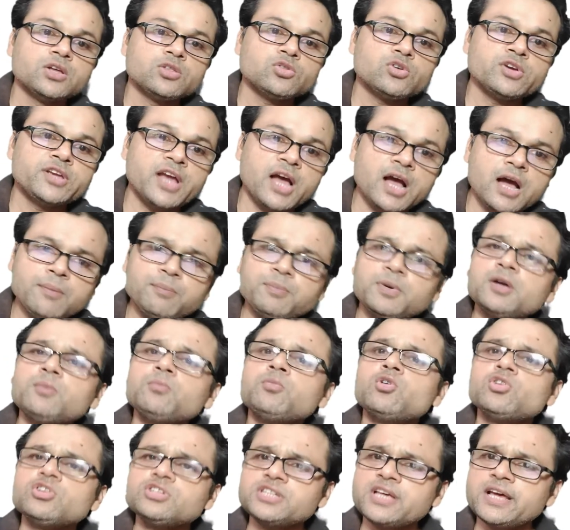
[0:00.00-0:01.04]
तो यहाँ पर
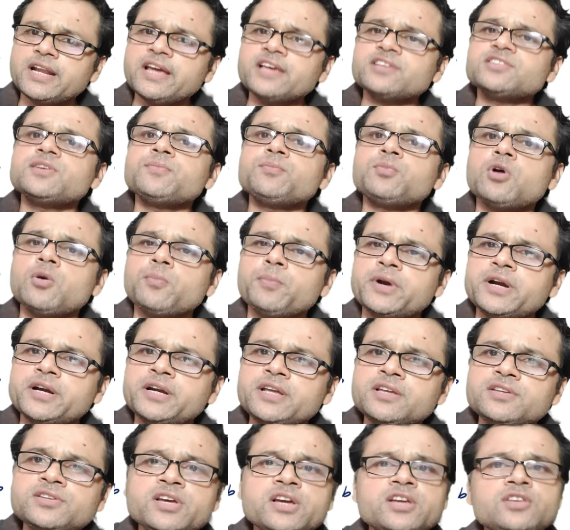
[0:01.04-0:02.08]
बहुत सारे ऐसे
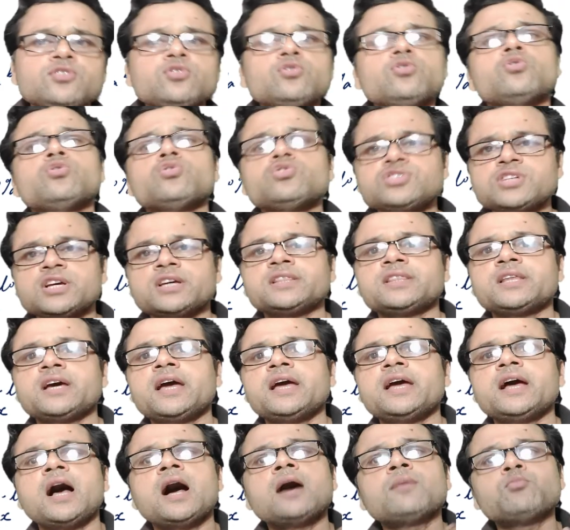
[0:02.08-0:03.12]
प्रॉपर्टीज हैं जो हो सकता
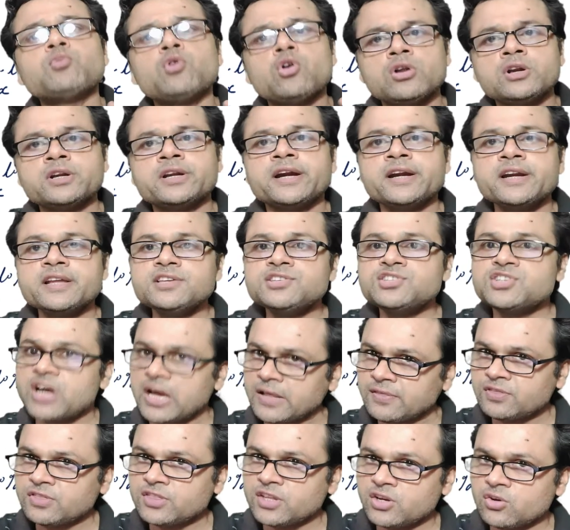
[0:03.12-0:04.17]
है आप ऑलरेडी
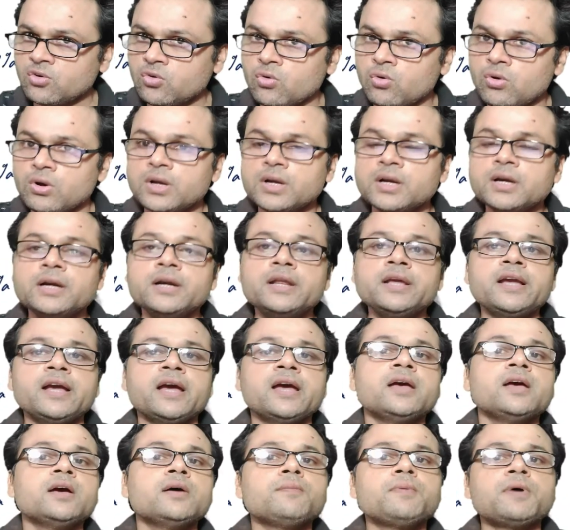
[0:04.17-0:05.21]
जानते हो ठीक
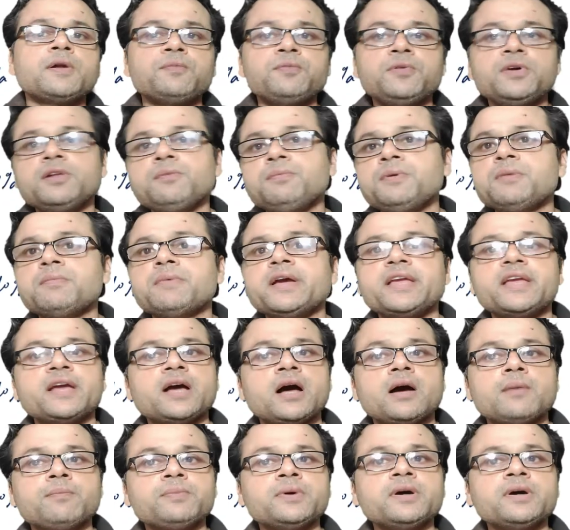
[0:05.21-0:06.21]
है पर फिर भी मैं यहाँ